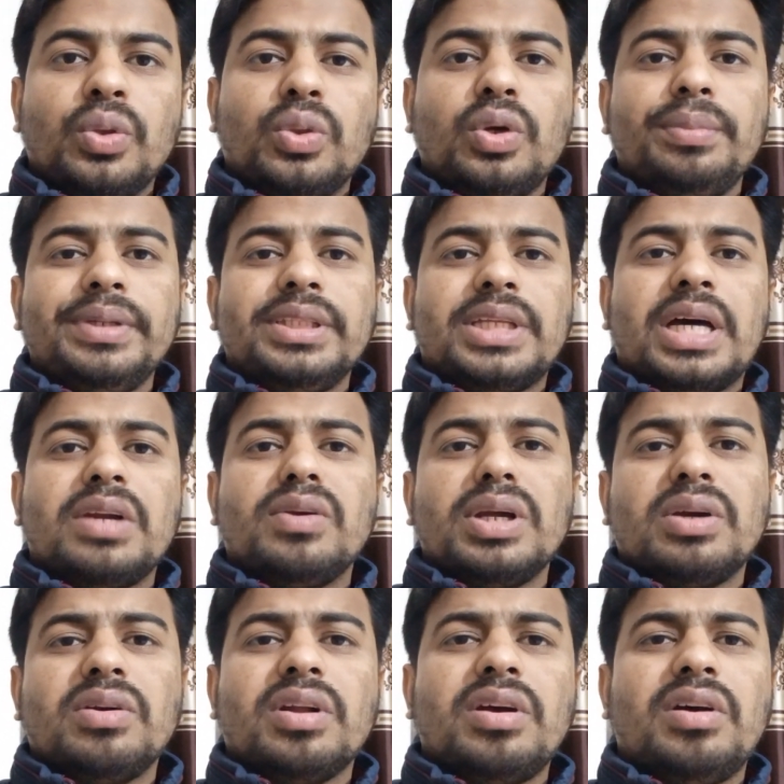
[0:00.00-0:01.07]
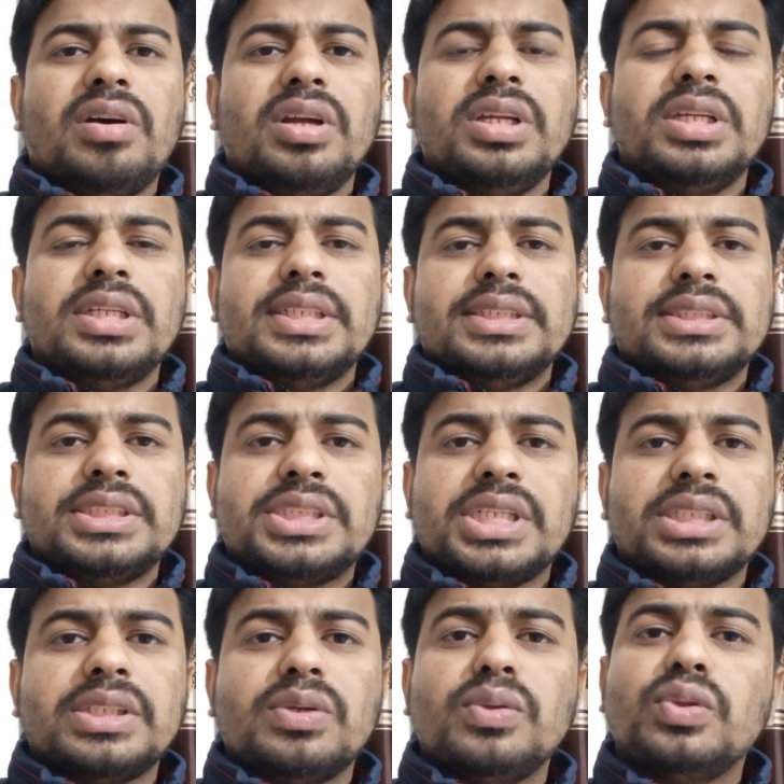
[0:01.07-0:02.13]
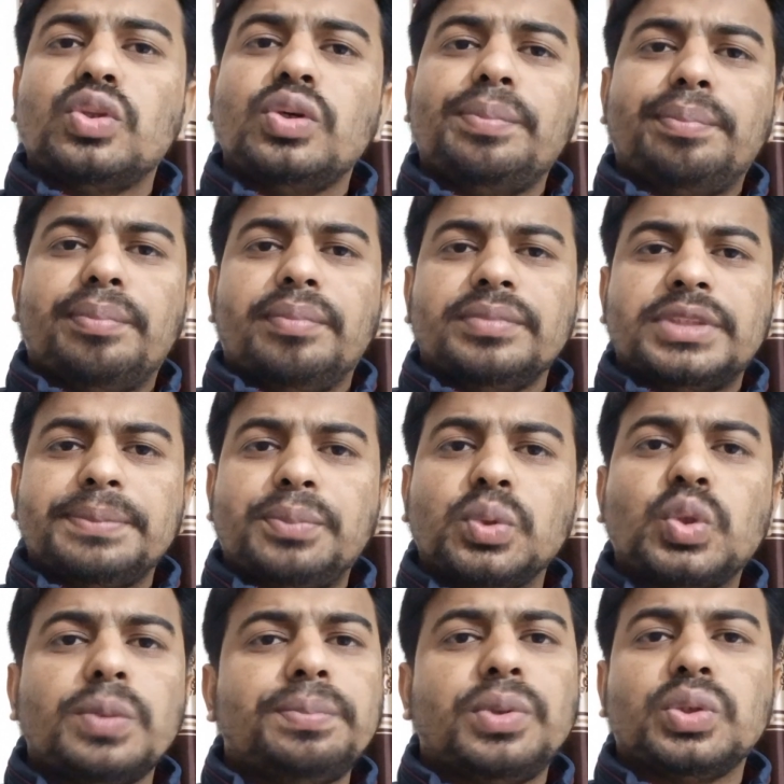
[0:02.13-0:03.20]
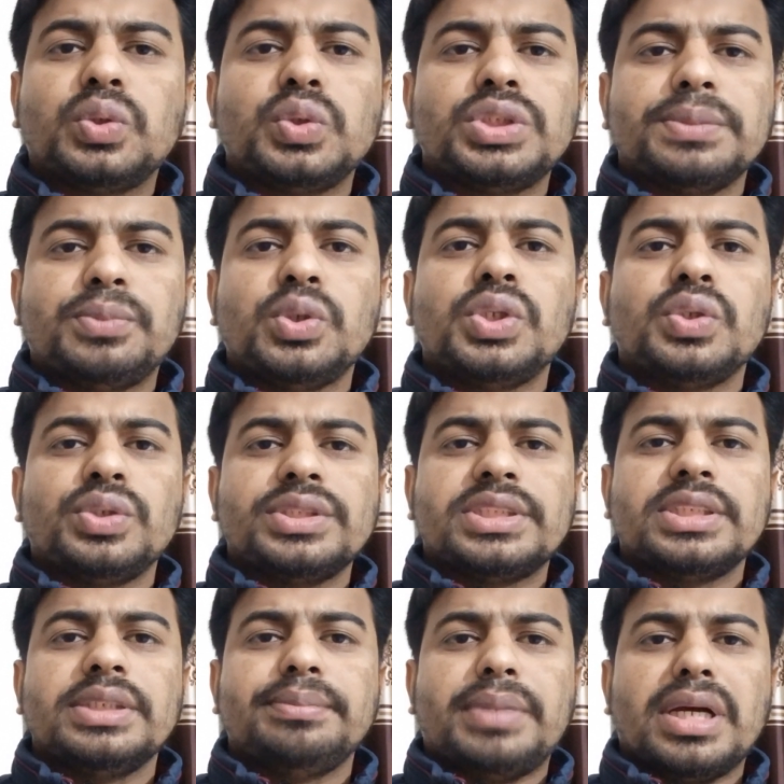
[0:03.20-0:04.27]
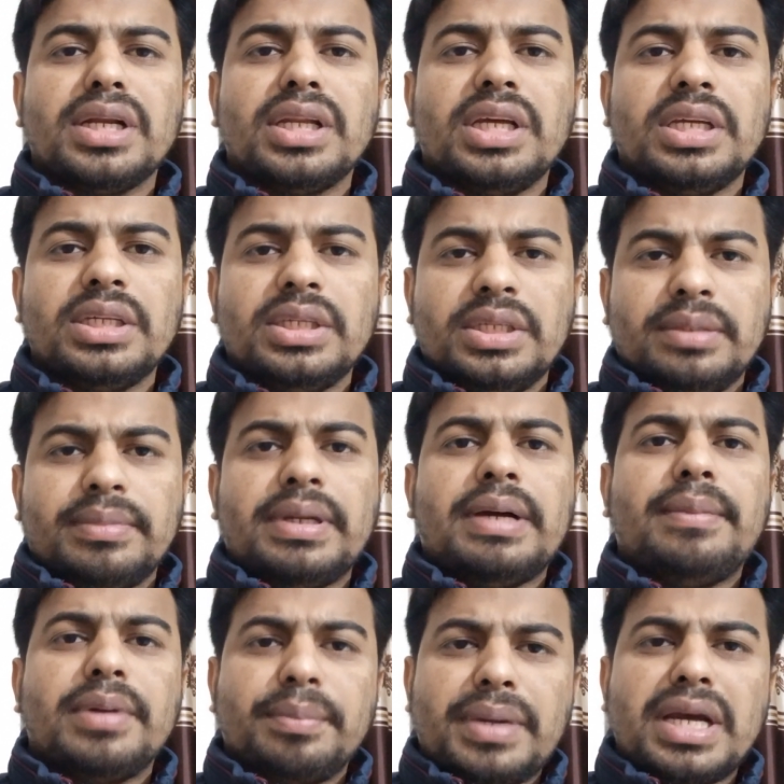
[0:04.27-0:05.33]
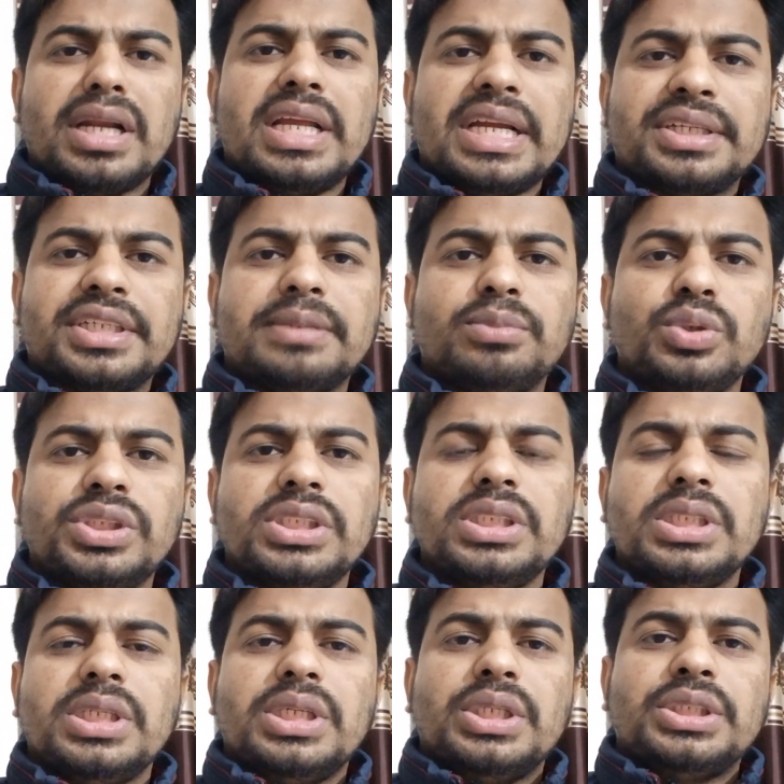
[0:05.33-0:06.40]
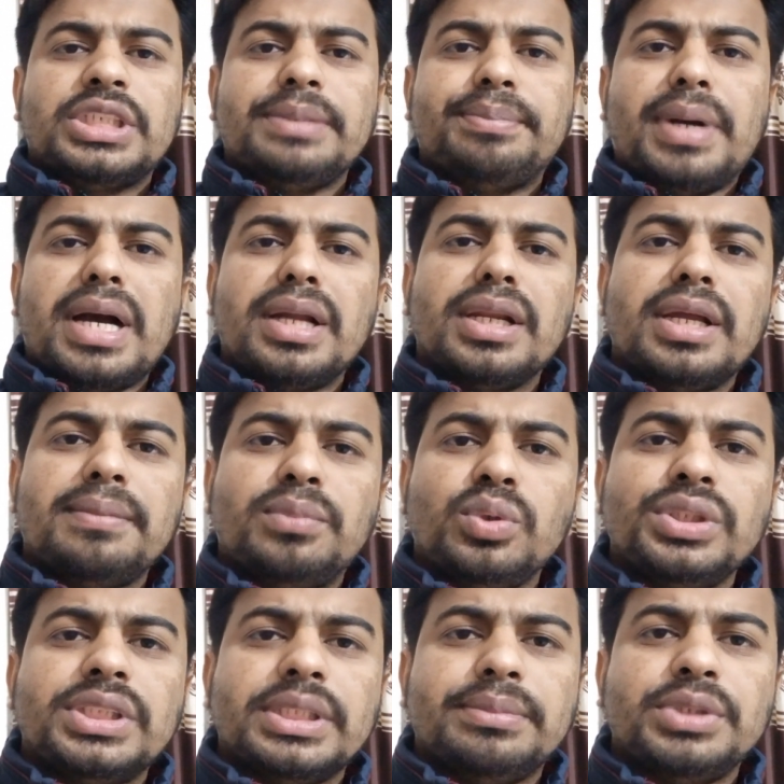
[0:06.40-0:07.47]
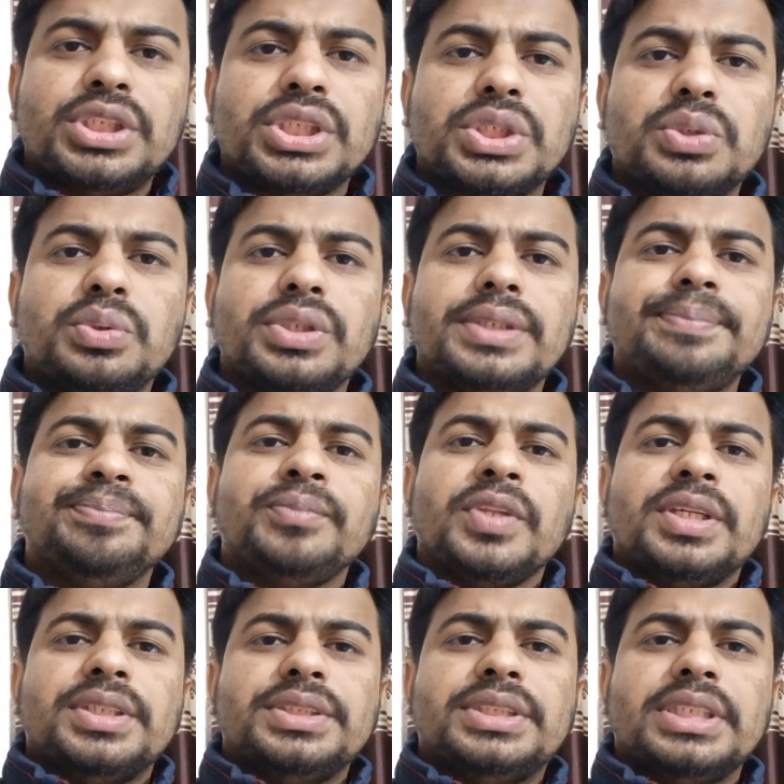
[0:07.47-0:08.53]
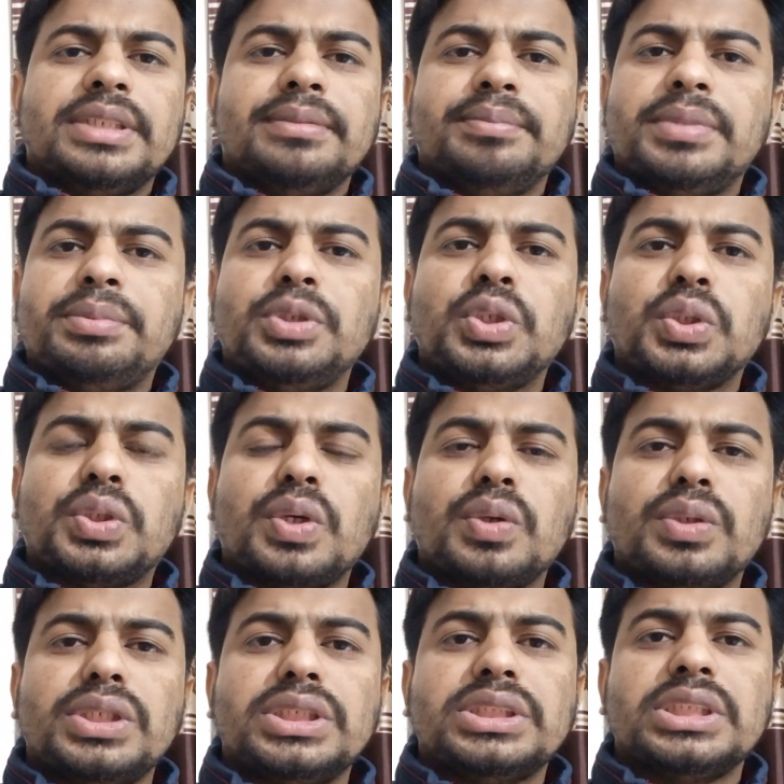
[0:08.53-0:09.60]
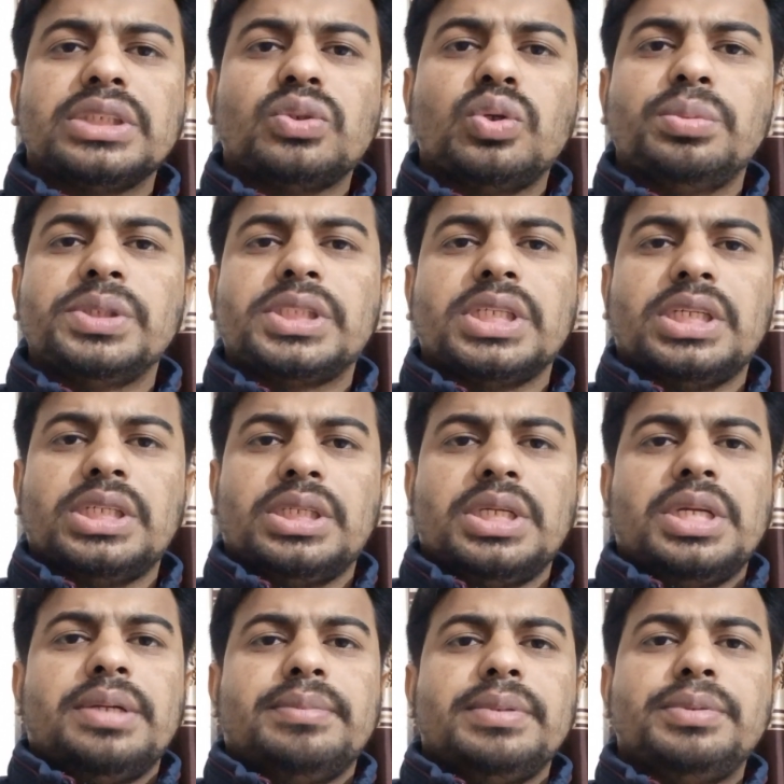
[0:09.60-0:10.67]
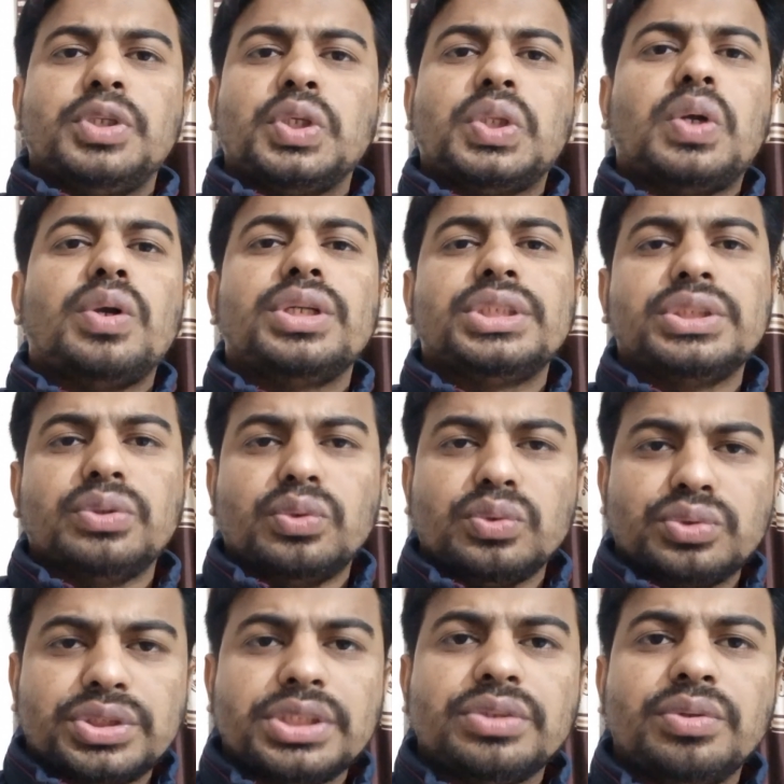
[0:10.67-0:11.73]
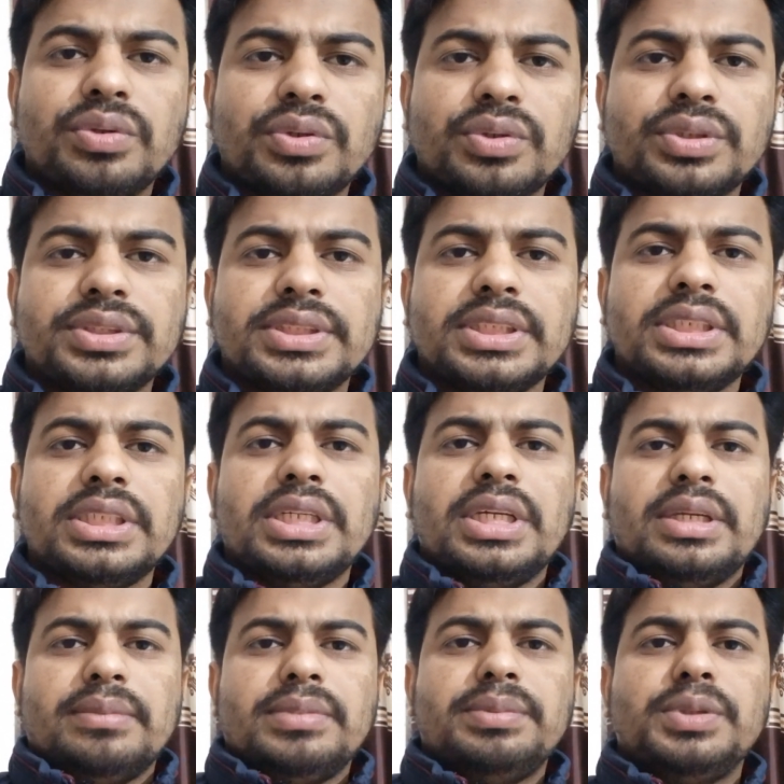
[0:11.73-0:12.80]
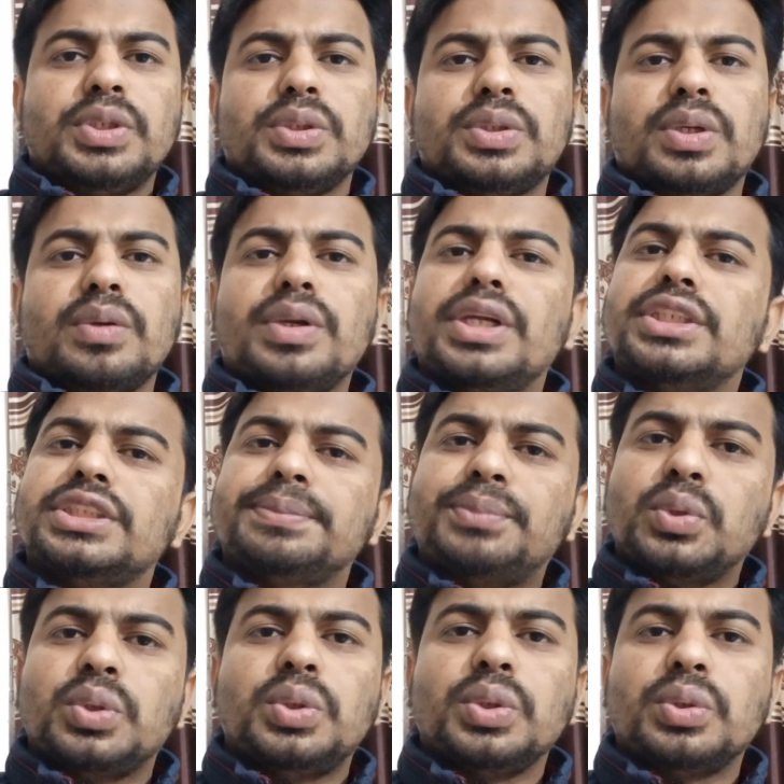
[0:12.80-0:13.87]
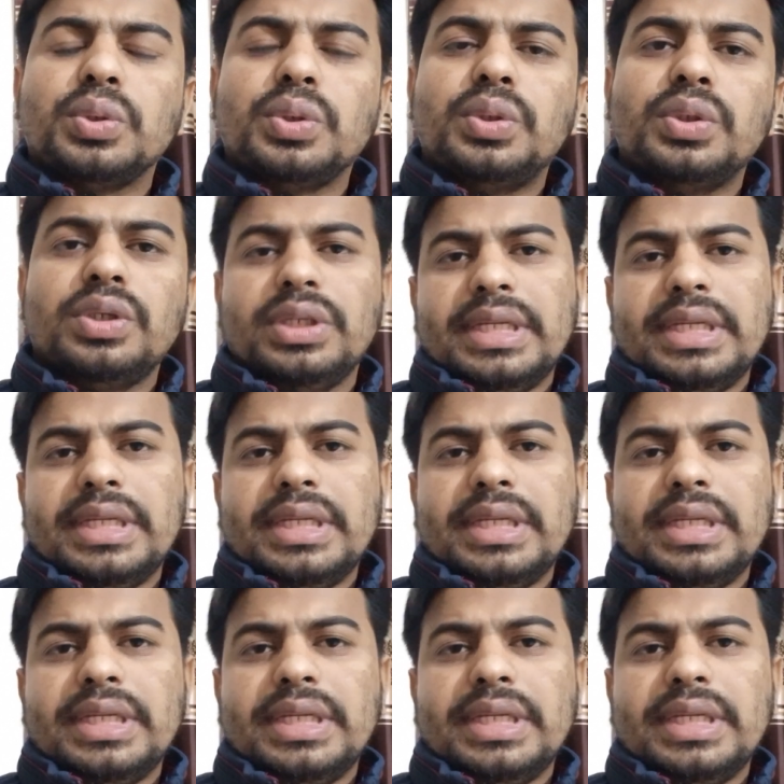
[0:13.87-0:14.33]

তবে ধারণা করা হয় যে সাধারণত যে প্রথম পত্র যে বই রয়েছে বাংলা বা আমরা বাংলা একটা বই সেই বাংলা বইতে বিশেষ করে যে বিভিন্ন ধরনের যে কবিতা বিভিন্ন ধরনের যে অনুচ্ছেদগুলো রয়েছে বিভিন্ন ধরনের যে পদ্য গদ্য